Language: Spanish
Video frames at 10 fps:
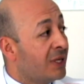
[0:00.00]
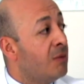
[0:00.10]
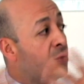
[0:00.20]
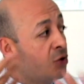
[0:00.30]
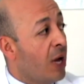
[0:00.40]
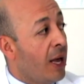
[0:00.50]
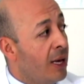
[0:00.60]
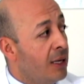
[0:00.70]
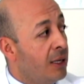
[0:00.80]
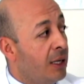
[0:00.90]
no hacemos
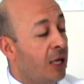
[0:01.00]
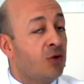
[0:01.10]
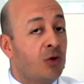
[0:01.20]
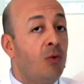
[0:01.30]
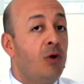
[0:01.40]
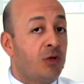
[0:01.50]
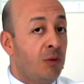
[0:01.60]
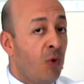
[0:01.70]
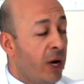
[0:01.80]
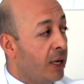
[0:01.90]
nada, esos óvulos
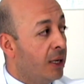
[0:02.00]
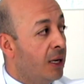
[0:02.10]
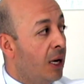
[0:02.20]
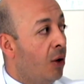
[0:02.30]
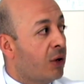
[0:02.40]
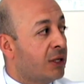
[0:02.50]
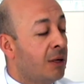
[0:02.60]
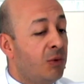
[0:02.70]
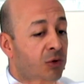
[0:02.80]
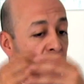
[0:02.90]
se mueren. Lo que
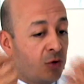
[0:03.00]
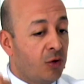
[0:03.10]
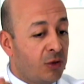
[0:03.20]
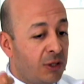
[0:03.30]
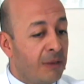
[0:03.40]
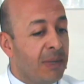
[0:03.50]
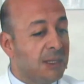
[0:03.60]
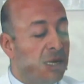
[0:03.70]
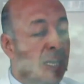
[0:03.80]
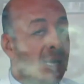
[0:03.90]
hacemos nosotros ese mes